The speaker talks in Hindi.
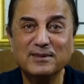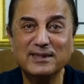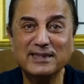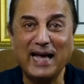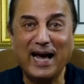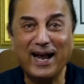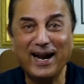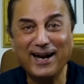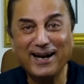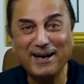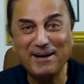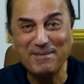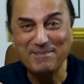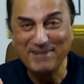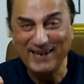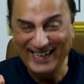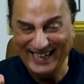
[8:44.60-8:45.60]
सारा
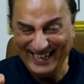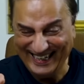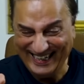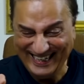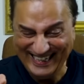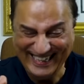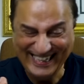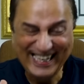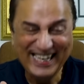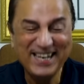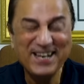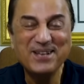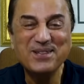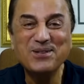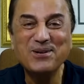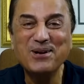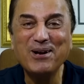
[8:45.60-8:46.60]
क्यों
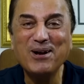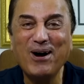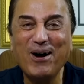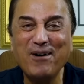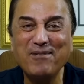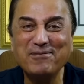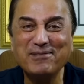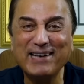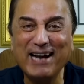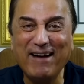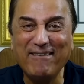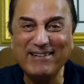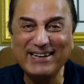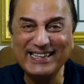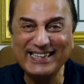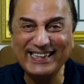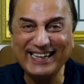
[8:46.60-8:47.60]
तो लॉ ऑफ
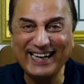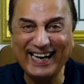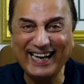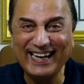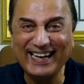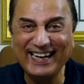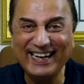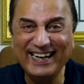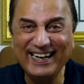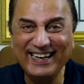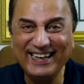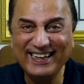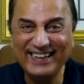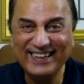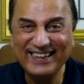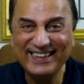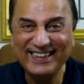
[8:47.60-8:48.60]
ग्रेविटी क्या है ना
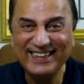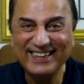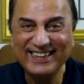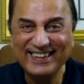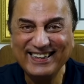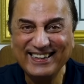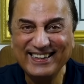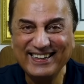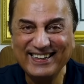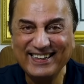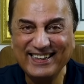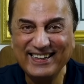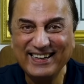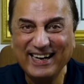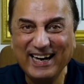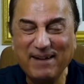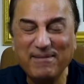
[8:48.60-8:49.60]

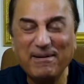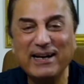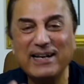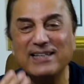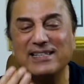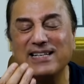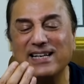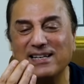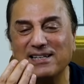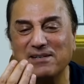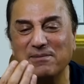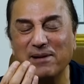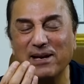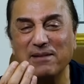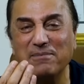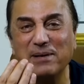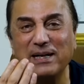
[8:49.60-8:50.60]
हमारी
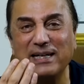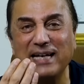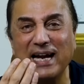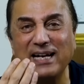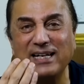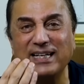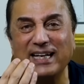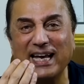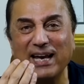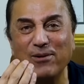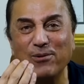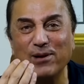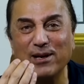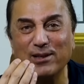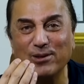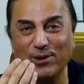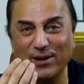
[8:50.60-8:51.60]
जमीन भी टिल्ट की
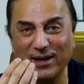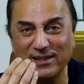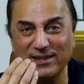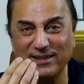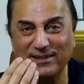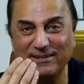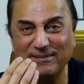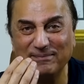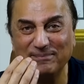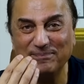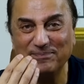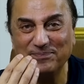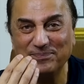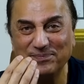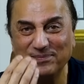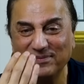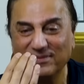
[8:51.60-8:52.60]
हुई है थोड़ा सा
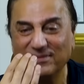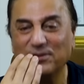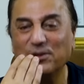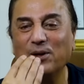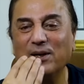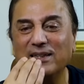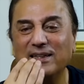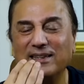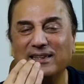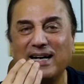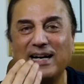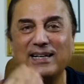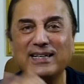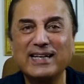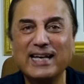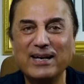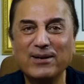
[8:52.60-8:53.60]
थोड़ा सा
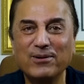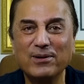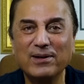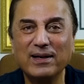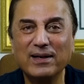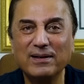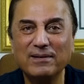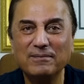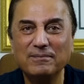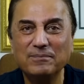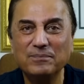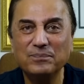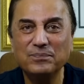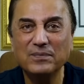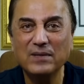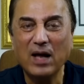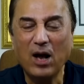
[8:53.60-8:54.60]
टिल्ट की हुई है
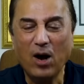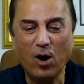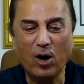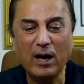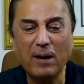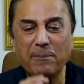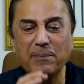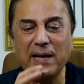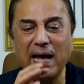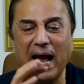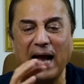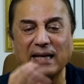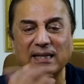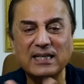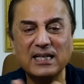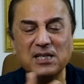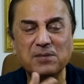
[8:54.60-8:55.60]
और अपने
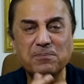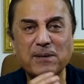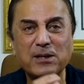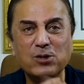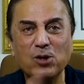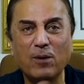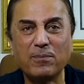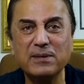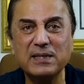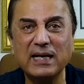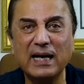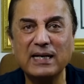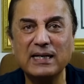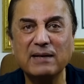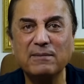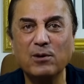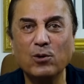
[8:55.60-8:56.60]
एक्सेस पे चौबीस
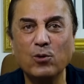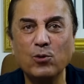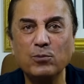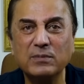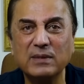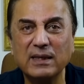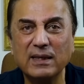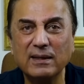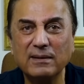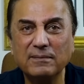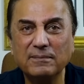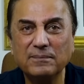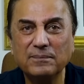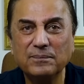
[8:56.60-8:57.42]
घंटे में घूमती है